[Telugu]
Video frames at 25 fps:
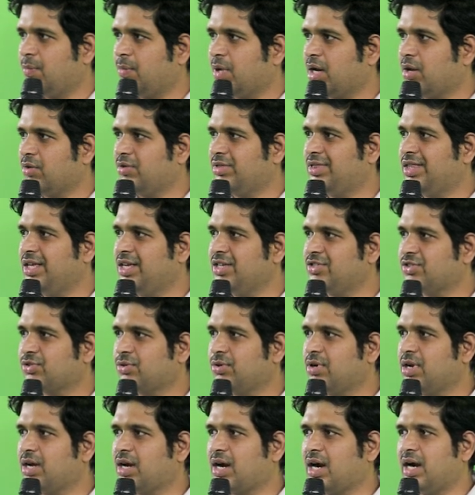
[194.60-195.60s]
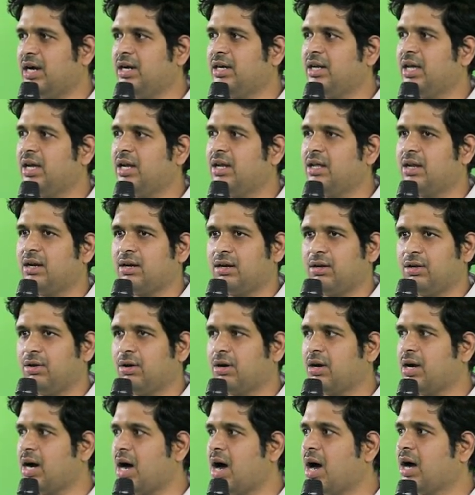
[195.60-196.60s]
మనం తీసుకున్న కంటైనర్
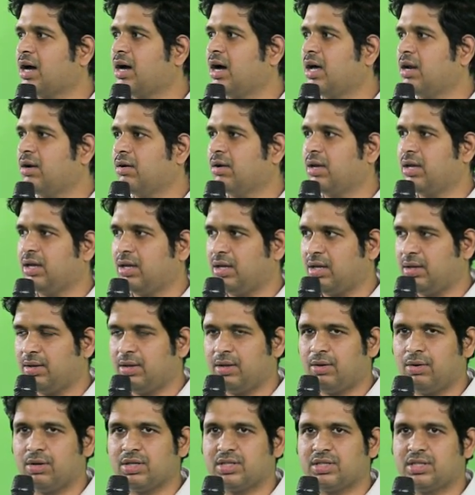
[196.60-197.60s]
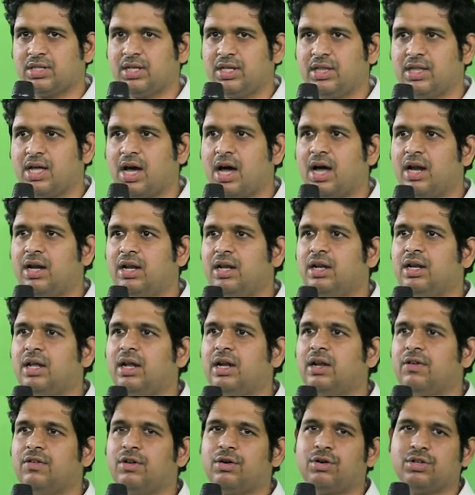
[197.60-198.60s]
యొక్క ఆకారంకి వస్తే దాన్ని
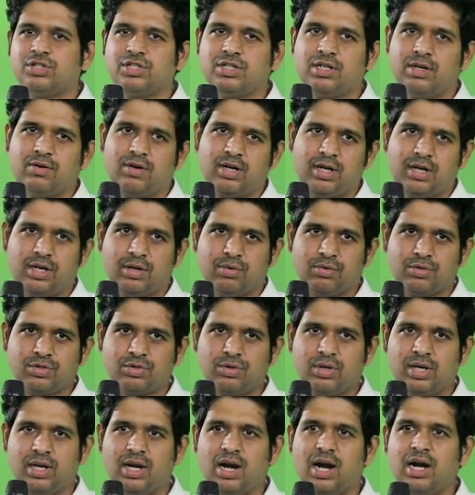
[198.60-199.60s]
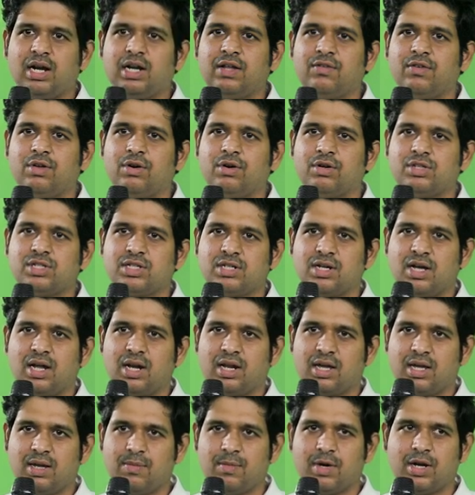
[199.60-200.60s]
నీళ్ళ విరోచనం అంటాం సో ఇలాంటి
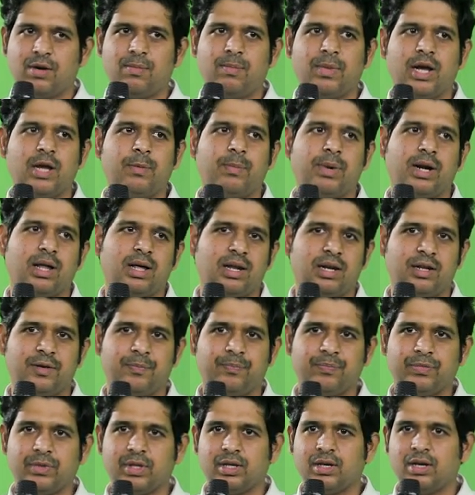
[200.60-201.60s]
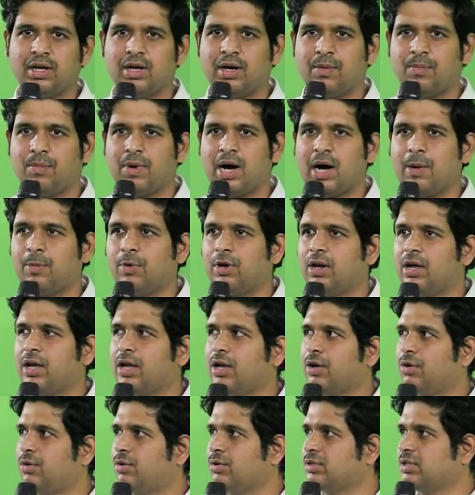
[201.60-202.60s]
విరోచనాలకే మనం భయపడాలి
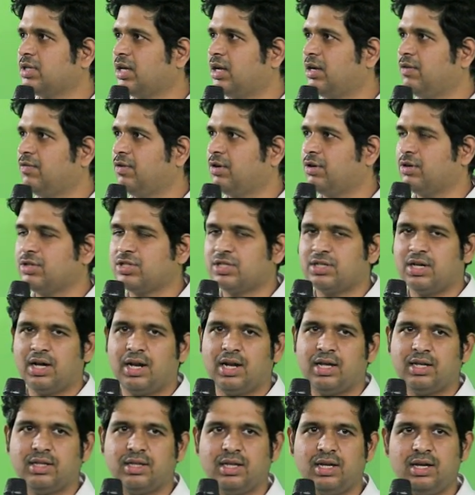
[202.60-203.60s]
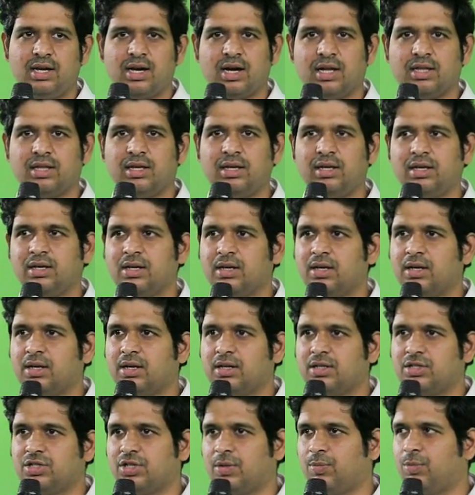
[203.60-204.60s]
మామూలుగా ఎక్కువసార్లు విరోచనాలు అయితే అది
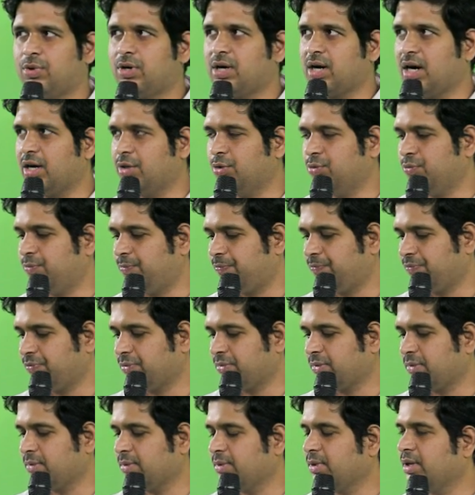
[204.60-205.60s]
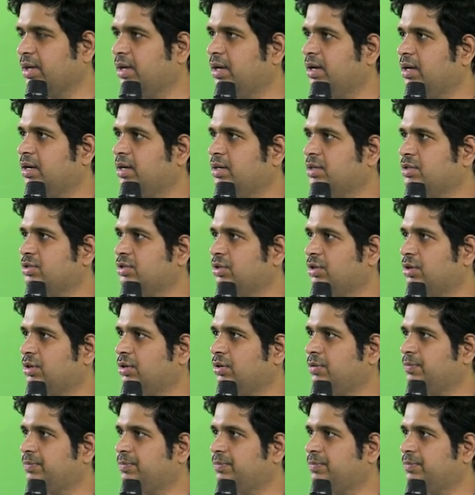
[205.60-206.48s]
జబ్బు కాదు సో